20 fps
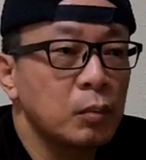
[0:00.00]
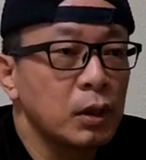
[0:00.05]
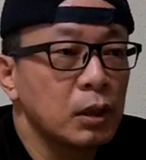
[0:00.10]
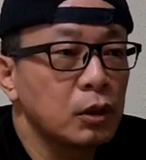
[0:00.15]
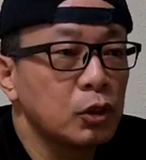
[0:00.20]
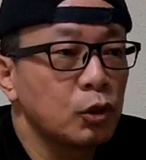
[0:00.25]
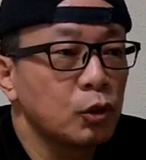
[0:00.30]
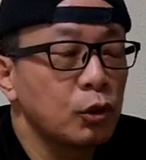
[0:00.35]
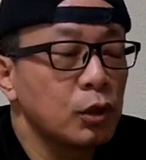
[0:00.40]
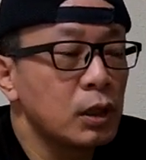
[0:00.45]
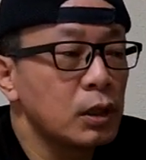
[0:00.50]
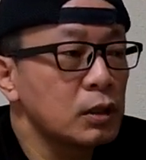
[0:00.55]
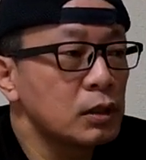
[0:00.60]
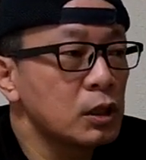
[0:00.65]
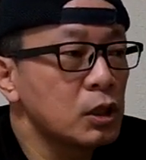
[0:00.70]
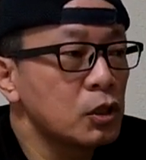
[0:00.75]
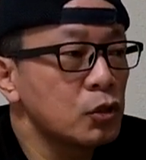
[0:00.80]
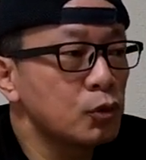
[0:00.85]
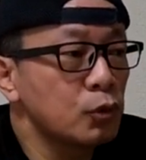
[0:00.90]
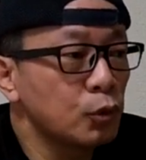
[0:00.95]
まあ、清原
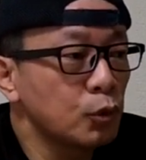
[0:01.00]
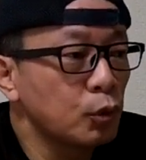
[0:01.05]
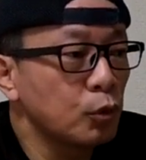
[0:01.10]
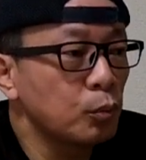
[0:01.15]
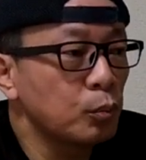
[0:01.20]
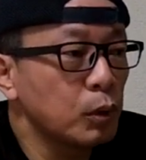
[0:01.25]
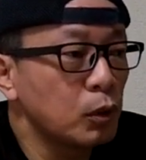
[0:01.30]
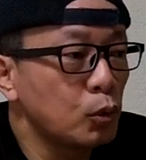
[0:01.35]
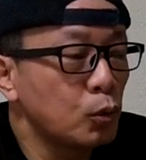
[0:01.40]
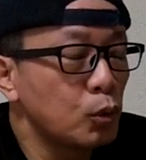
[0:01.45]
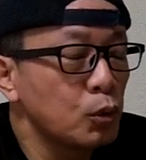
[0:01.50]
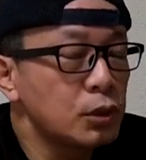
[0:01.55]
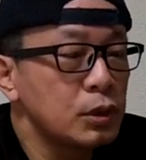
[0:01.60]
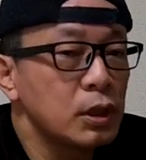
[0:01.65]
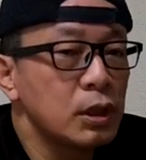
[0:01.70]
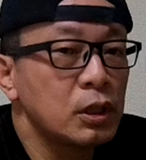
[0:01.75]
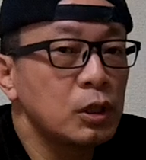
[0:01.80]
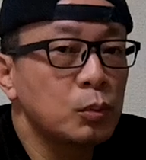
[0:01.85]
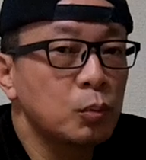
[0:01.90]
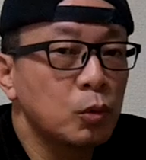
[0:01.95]
選手の、まあ、構
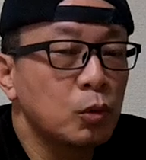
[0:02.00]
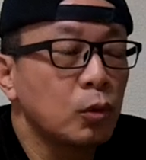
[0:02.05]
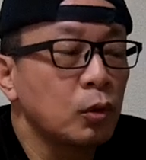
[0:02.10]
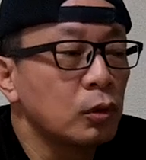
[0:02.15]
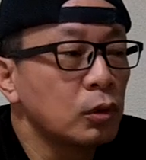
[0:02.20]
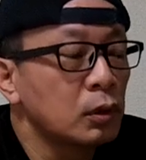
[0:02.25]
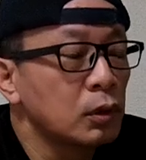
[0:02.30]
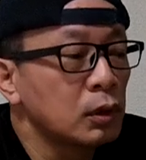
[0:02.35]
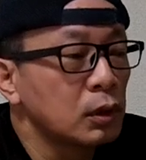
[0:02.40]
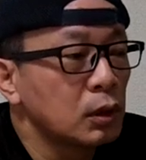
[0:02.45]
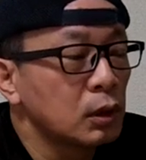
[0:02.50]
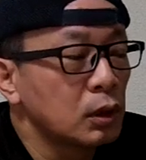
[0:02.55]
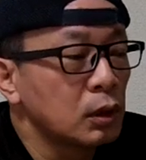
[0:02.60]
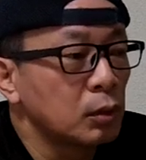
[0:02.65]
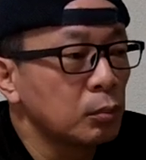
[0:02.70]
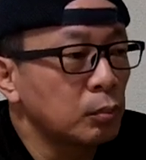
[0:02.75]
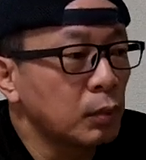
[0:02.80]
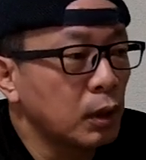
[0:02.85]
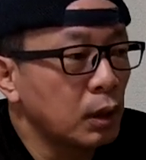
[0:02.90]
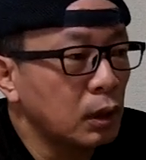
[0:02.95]
成にも、
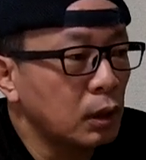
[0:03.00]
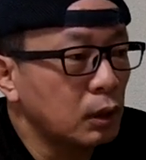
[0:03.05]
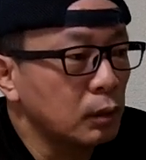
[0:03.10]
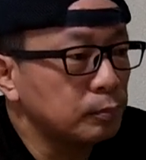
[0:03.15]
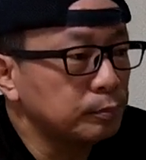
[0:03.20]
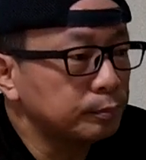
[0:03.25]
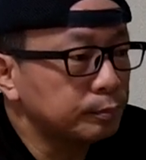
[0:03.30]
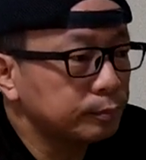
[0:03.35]
ま